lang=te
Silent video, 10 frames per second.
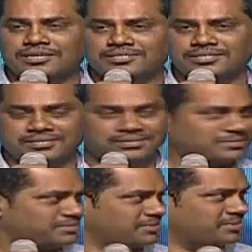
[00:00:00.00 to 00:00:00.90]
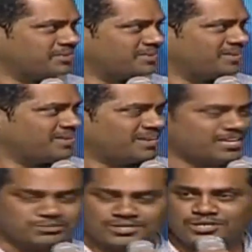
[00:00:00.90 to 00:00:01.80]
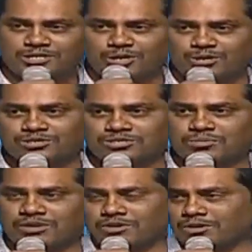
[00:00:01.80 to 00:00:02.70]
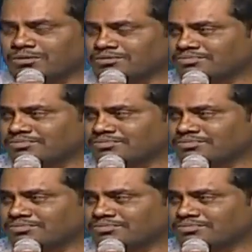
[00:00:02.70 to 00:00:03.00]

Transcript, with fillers: హిందీ ఎస్పెషల్లీ తెలుగు సినిమాల వరకు